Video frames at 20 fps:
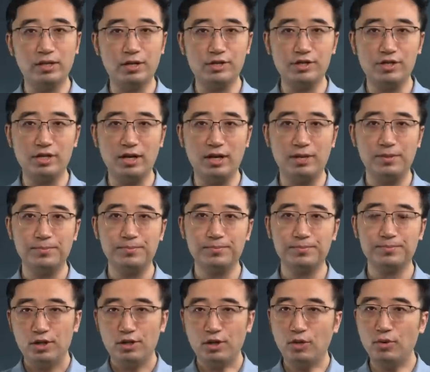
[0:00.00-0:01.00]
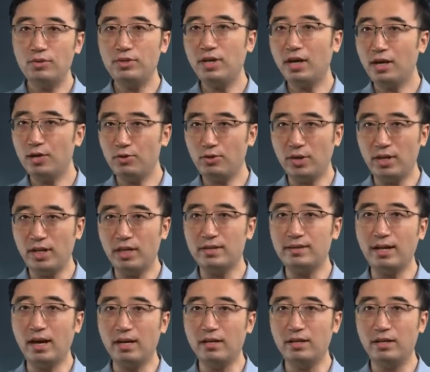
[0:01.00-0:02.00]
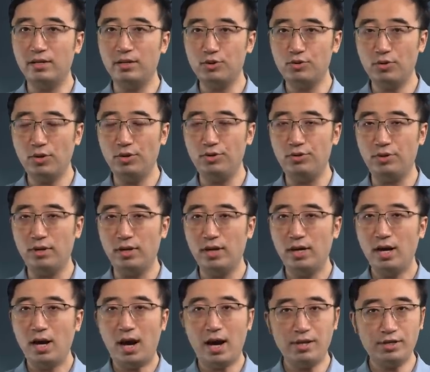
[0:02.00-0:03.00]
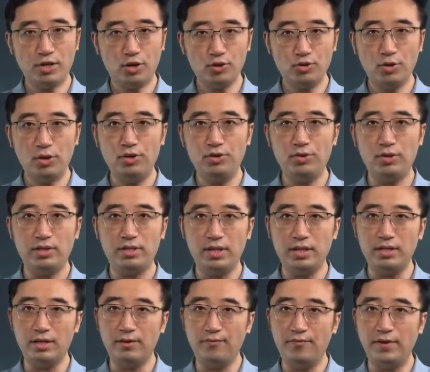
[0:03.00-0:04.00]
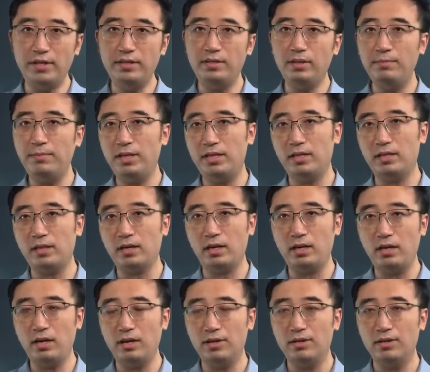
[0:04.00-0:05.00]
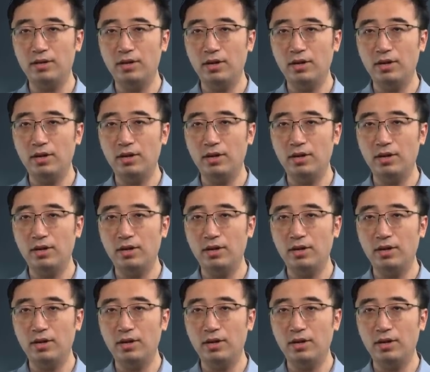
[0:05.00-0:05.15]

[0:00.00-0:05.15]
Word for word: 则是。”抽签决定三个人的顺序，按照顺序进行分金币的提议。